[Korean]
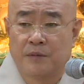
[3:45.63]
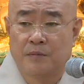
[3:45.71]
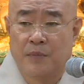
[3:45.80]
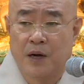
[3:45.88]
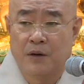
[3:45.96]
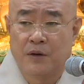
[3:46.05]

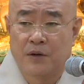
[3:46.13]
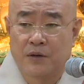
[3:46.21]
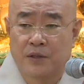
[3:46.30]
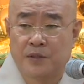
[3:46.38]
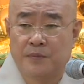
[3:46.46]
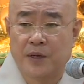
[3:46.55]
망어,
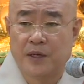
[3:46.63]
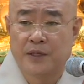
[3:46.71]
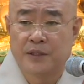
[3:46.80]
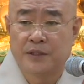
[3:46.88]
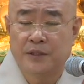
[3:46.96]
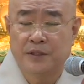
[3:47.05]
거짓말
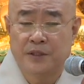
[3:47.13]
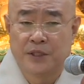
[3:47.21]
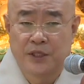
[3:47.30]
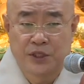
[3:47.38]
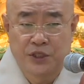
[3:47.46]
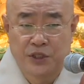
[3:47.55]
대신
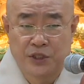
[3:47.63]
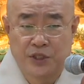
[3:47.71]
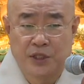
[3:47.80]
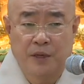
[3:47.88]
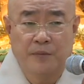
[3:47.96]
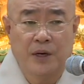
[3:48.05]

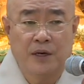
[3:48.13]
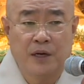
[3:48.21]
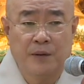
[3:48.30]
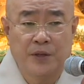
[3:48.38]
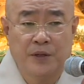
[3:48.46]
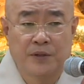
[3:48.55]
진실한 말을
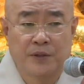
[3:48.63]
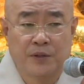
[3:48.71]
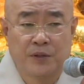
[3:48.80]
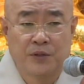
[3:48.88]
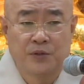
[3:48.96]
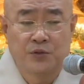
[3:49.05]
하면
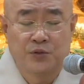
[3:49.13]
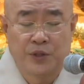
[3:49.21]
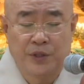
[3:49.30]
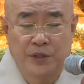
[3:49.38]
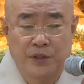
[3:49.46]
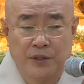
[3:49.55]

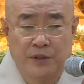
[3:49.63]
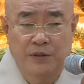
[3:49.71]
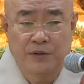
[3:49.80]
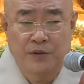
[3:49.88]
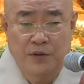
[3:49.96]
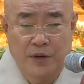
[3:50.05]
죄를
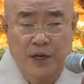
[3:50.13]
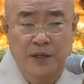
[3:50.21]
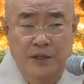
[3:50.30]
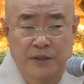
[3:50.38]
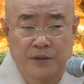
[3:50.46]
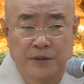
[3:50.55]
떠나게
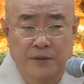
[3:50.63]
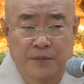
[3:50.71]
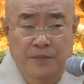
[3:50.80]
되죠.